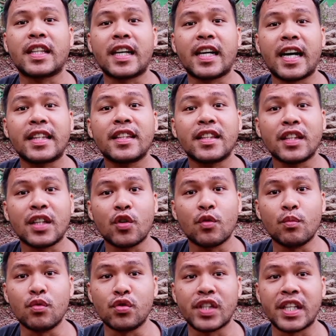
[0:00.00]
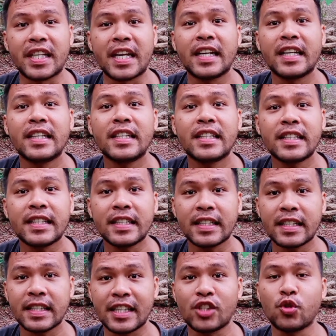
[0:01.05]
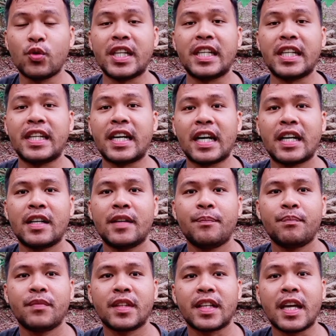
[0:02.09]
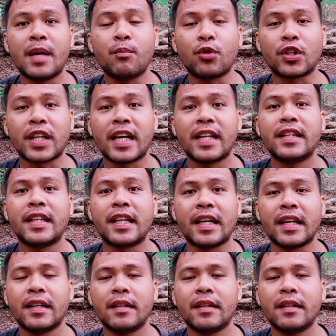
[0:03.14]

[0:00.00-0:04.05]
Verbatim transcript: at naubusan ng gasolina. Kaya importante,